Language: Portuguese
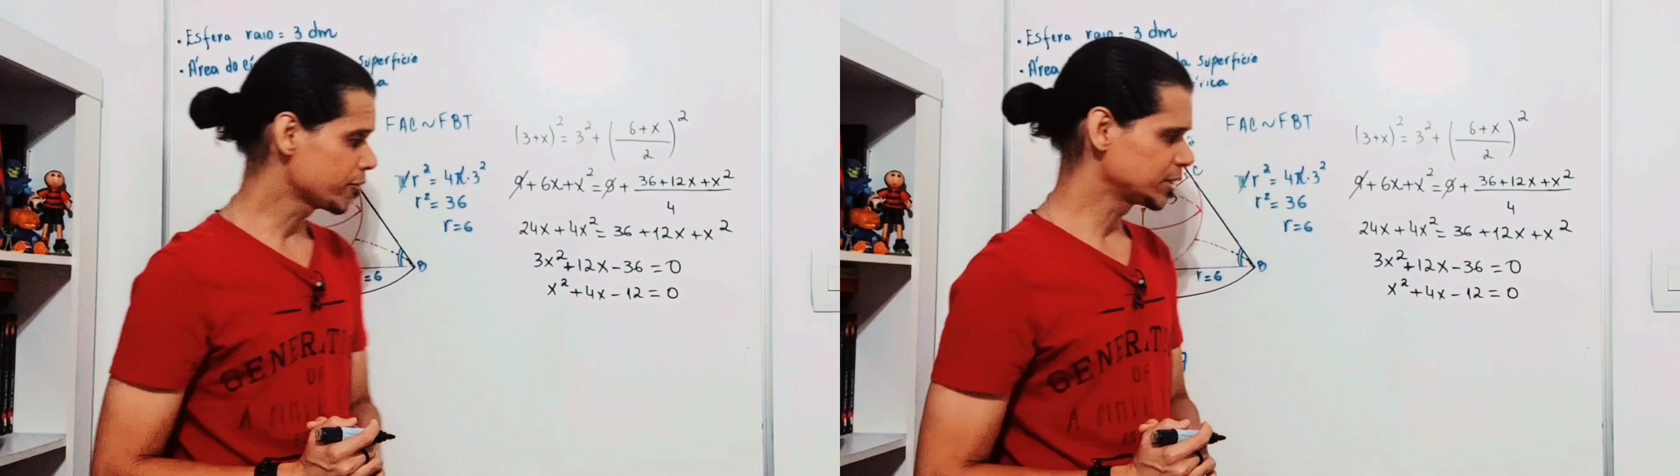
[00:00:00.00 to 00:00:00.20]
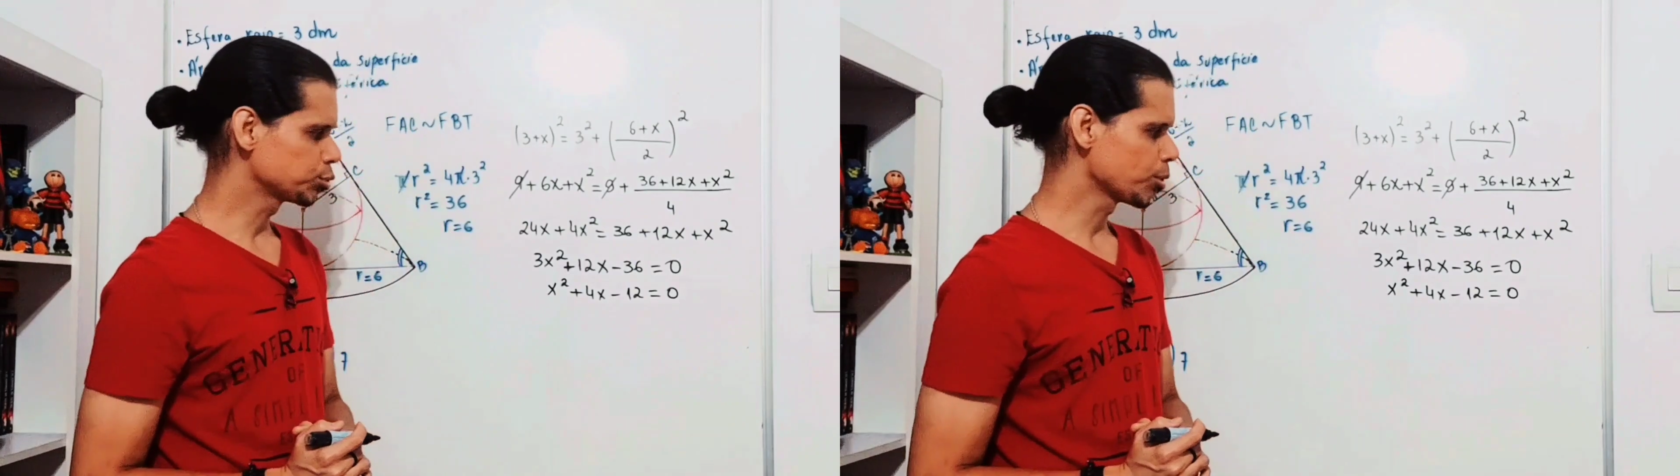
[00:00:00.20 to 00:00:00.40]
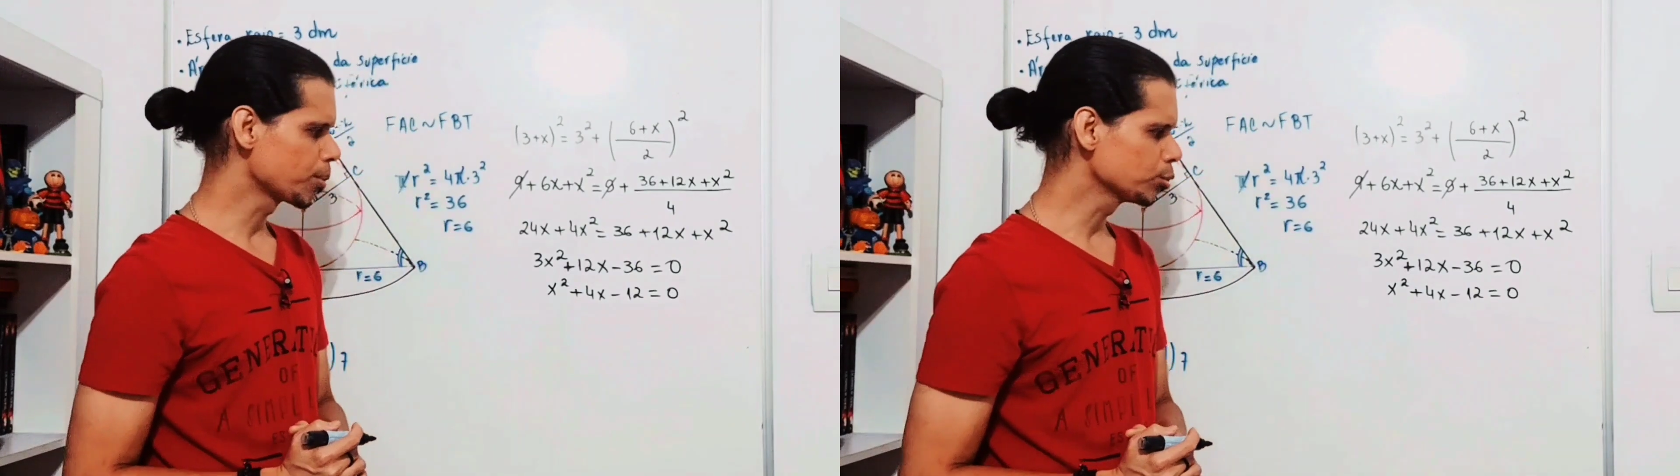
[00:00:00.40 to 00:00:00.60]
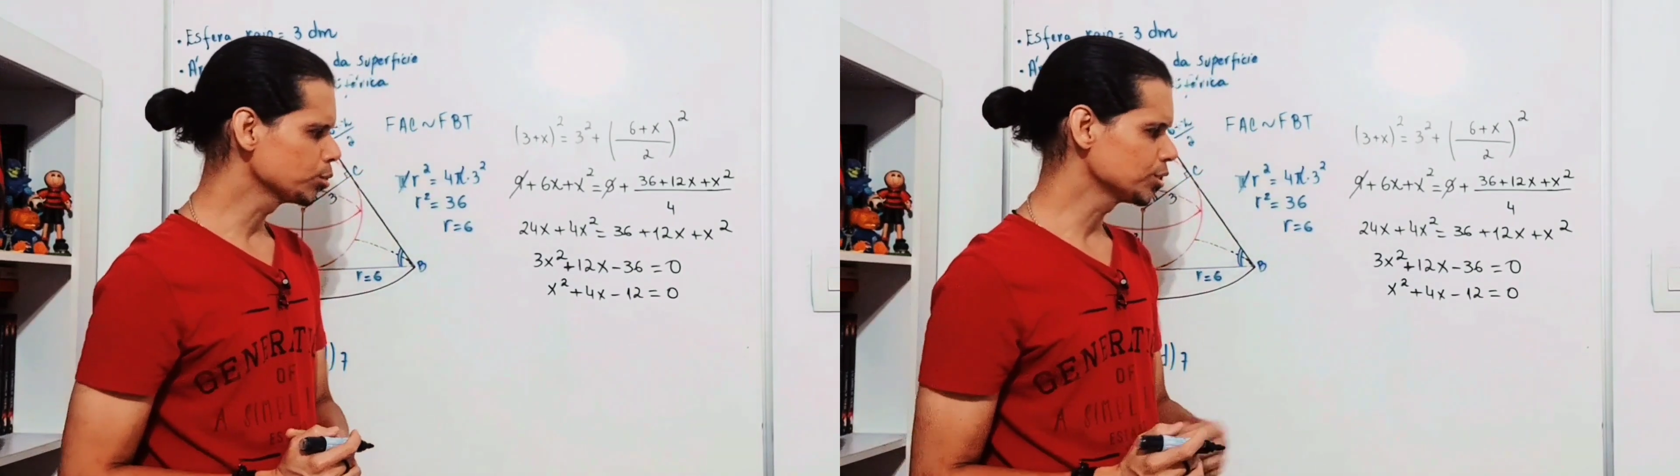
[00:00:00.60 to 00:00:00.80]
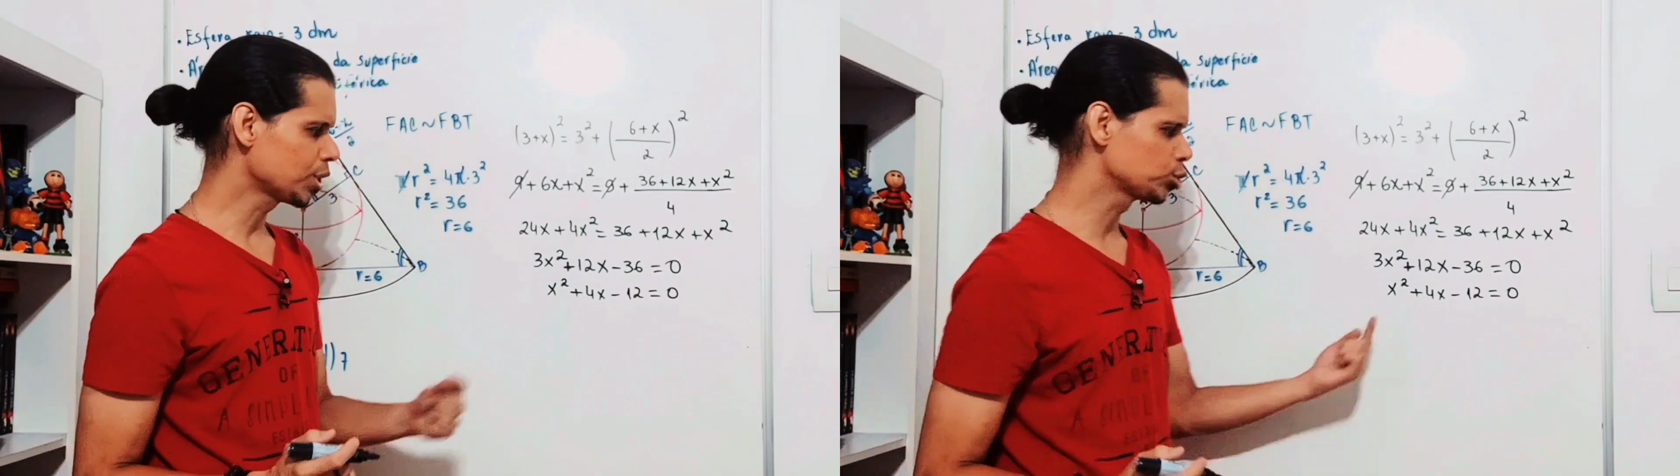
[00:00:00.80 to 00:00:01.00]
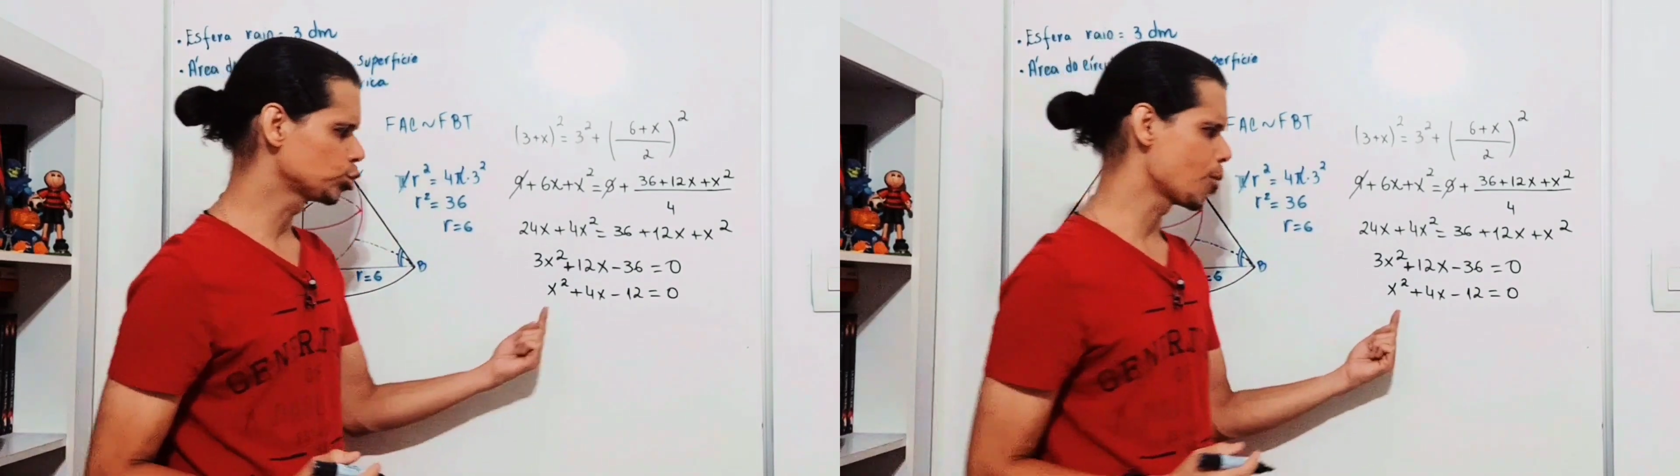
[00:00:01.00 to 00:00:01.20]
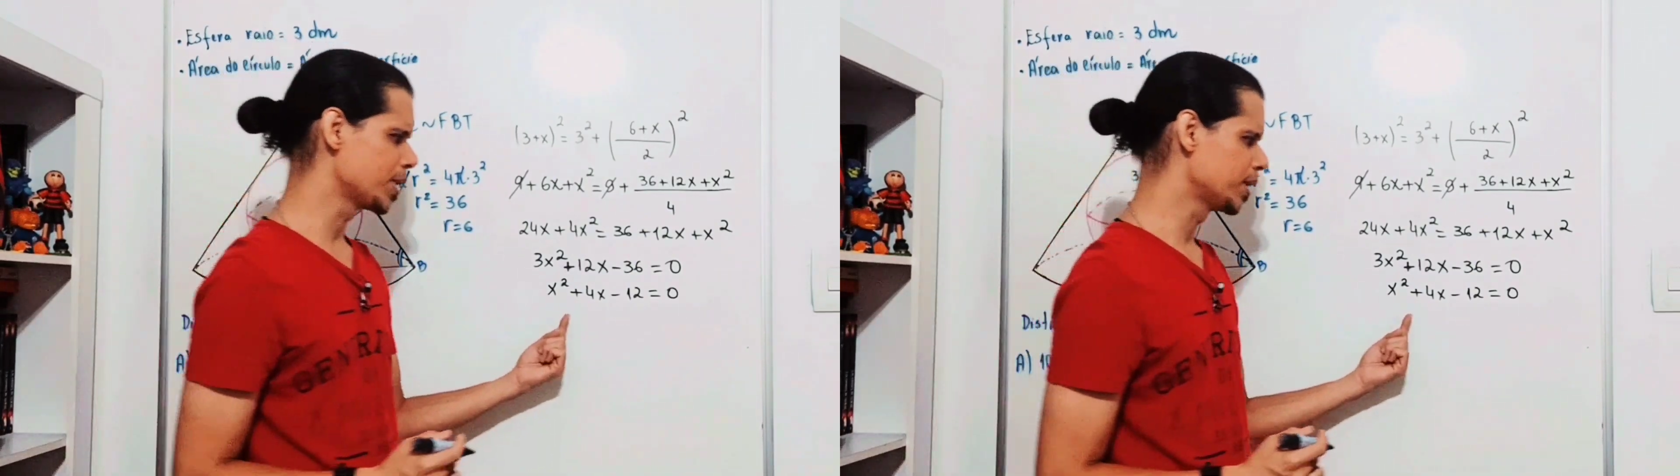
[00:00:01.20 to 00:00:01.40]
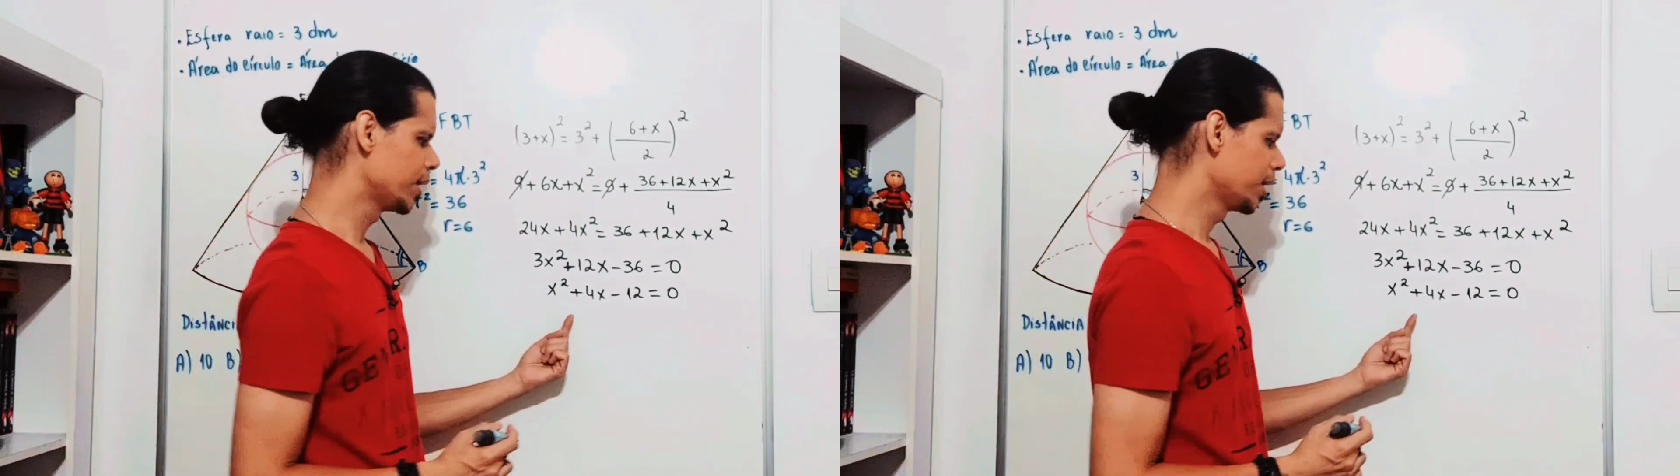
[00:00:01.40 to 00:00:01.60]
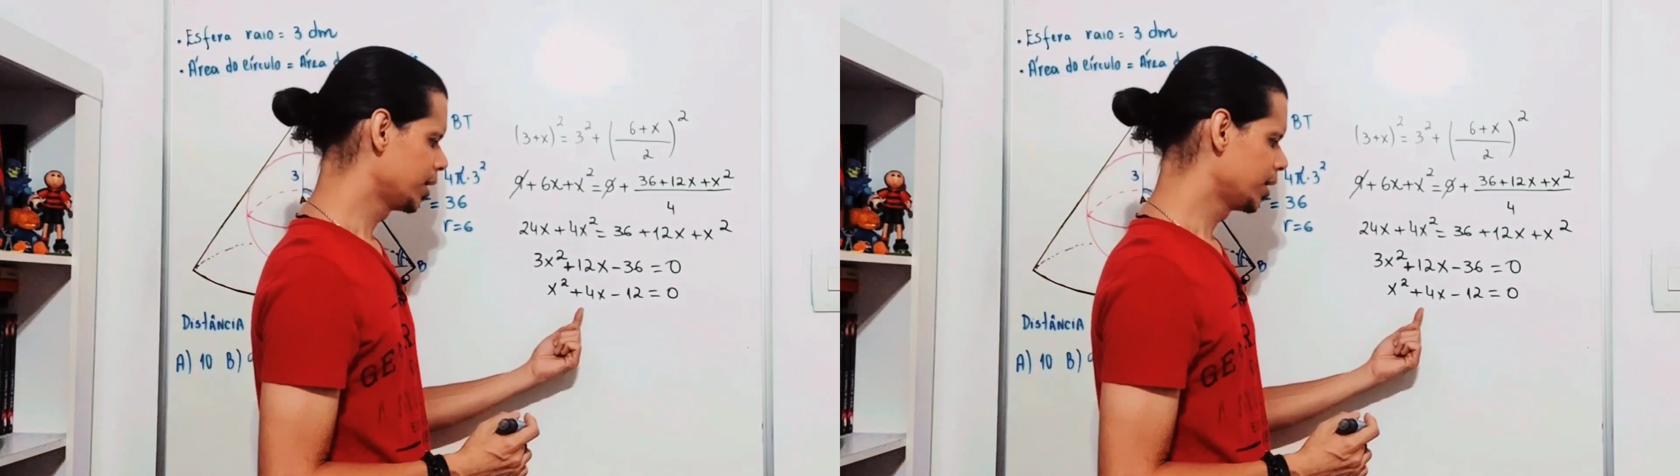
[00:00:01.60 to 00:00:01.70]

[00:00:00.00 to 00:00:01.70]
eu fazer por soma do produto, então a soma